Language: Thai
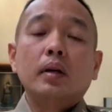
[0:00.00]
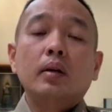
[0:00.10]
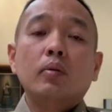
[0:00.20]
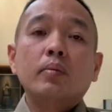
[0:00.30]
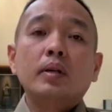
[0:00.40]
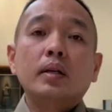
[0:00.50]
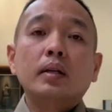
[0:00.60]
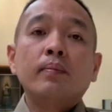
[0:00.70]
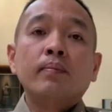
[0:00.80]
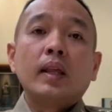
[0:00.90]
รวมถึง
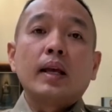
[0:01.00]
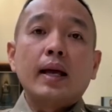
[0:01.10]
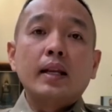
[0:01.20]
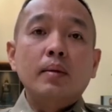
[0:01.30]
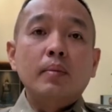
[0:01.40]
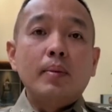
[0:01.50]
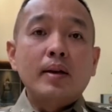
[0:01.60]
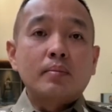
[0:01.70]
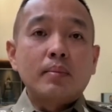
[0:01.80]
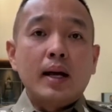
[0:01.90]
การที่มีเพ
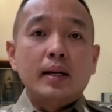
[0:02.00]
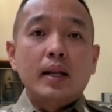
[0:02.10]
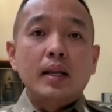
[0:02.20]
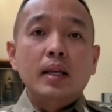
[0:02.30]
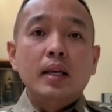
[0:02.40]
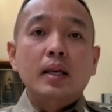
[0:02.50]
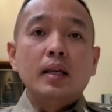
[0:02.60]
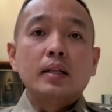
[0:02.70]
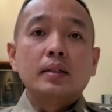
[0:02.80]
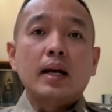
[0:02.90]
ศสัมพันธ์ในที่
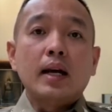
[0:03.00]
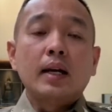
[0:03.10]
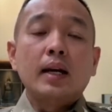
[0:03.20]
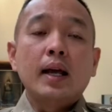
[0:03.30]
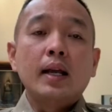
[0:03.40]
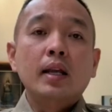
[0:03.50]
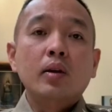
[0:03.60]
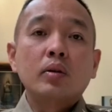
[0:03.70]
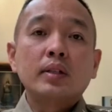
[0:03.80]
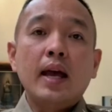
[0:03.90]
สาธารณะที่
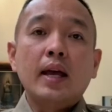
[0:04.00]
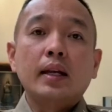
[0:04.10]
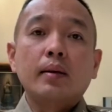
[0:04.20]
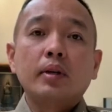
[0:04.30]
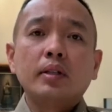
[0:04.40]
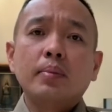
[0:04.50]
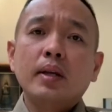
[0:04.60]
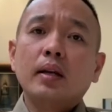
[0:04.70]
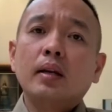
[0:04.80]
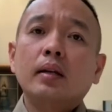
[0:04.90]
โล่งแจ้งเนี่ย มันก็จะ
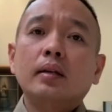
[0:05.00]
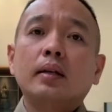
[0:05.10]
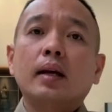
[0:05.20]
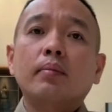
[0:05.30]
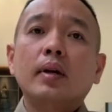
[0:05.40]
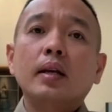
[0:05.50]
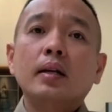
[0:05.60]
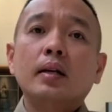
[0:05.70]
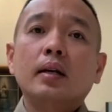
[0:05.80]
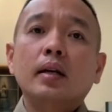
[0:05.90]
ผิดนะครับ ใน
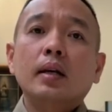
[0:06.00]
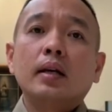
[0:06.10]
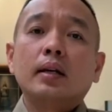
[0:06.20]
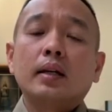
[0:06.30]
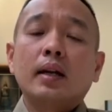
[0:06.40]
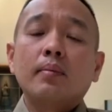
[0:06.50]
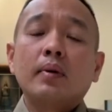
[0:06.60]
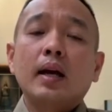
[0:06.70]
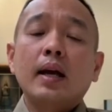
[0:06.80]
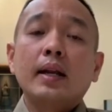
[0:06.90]
เรื่องกระ
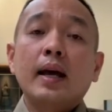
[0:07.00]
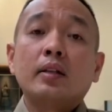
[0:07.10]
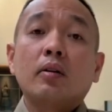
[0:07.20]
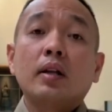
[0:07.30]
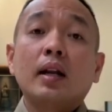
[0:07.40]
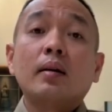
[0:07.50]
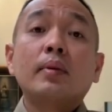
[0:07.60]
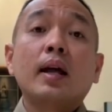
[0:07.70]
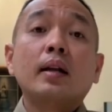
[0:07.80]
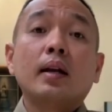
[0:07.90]
ทำขายหน้าต่อทาร
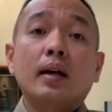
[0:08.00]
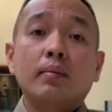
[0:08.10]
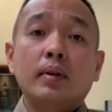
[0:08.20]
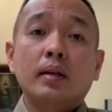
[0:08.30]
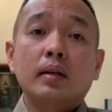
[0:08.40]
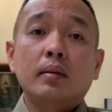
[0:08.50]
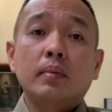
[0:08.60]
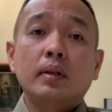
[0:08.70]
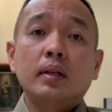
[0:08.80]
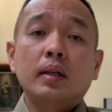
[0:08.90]
กำนันนะครับ
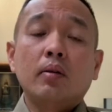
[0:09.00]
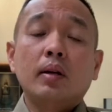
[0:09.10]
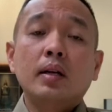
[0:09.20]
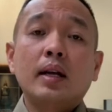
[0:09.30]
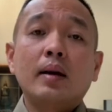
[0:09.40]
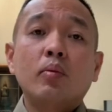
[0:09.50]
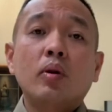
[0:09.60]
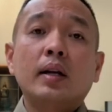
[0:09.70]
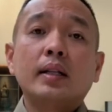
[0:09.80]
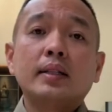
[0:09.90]
เป็นเกี่ยวกับเรื่องลามก
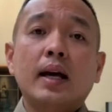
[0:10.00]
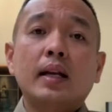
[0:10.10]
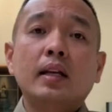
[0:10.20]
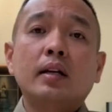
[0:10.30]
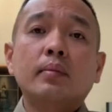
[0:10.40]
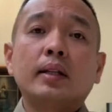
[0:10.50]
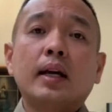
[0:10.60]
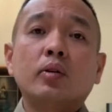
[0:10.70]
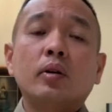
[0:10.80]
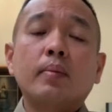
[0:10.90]
อนาจารนี่ก็อัตรา
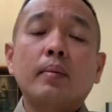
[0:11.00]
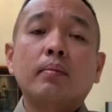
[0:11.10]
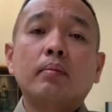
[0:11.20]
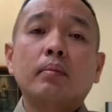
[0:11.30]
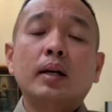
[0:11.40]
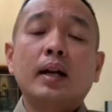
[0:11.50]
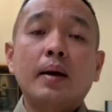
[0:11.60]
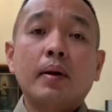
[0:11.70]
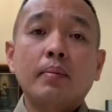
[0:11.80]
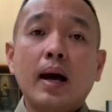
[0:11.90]
โทษปรับไม่เกิน
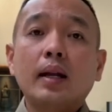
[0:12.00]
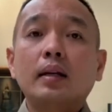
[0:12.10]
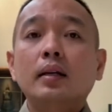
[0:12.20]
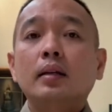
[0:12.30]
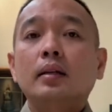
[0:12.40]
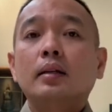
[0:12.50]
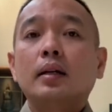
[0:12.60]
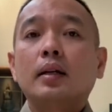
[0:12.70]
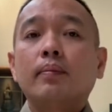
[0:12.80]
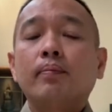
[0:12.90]
5,000บาท
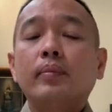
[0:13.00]
นะครับ